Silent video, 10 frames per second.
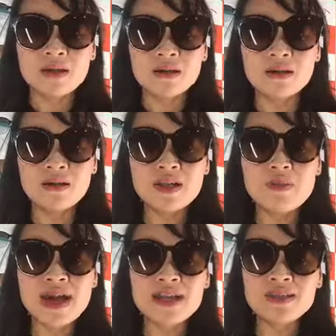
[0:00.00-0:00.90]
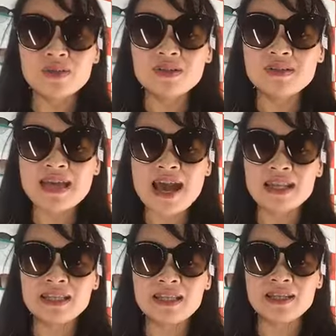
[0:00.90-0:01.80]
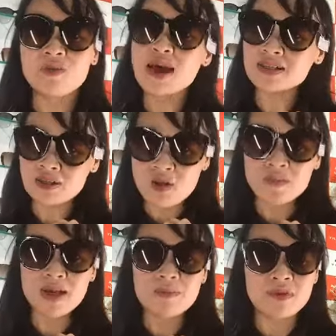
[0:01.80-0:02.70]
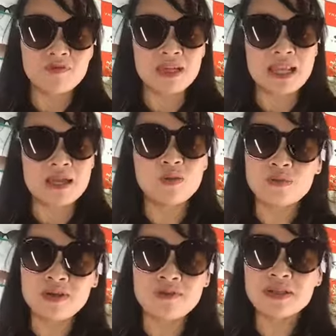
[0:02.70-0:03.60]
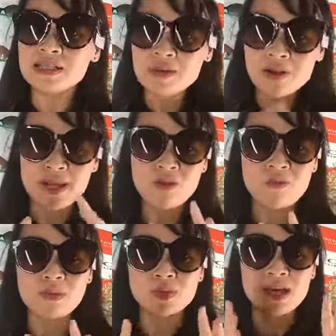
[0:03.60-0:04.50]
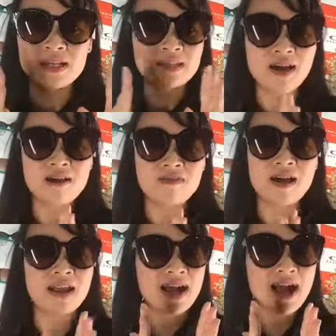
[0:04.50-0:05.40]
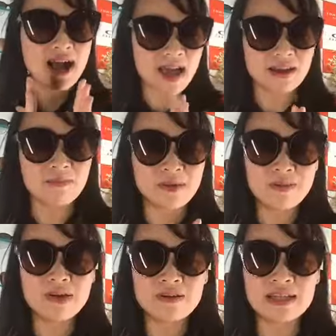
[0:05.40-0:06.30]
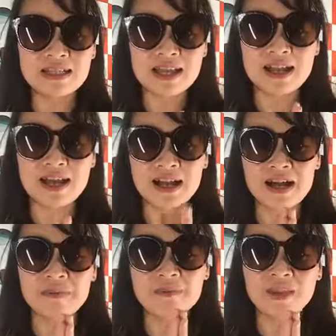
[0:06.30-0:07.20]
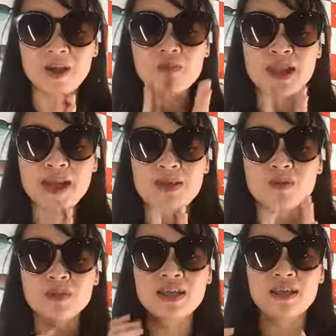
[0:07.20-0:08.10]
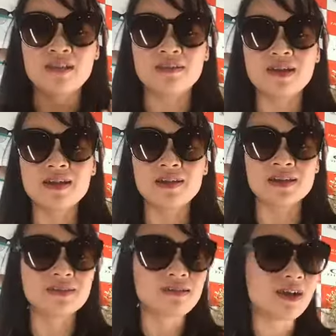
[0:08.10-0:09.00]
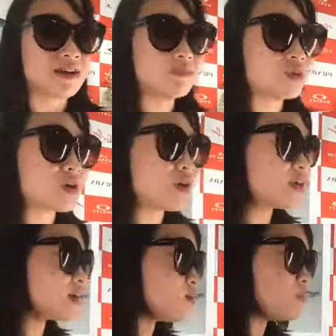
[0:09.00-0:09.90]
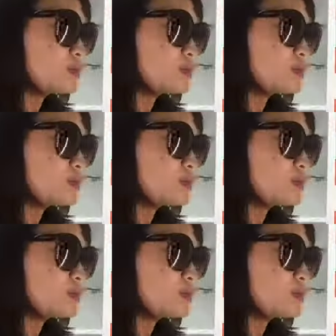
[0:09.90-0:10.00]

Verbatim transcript: Ờ, nếu mà các anh chị có thời gian thì qua shop nhé, bởi vì là đúng là vẫn chăm nghe không bằng một thấy sờ và là khác hẳn. Burberry rất là đẳng cấp, không biết là em có thể hiện được hết cái sự đẳng cấp của nó hay không.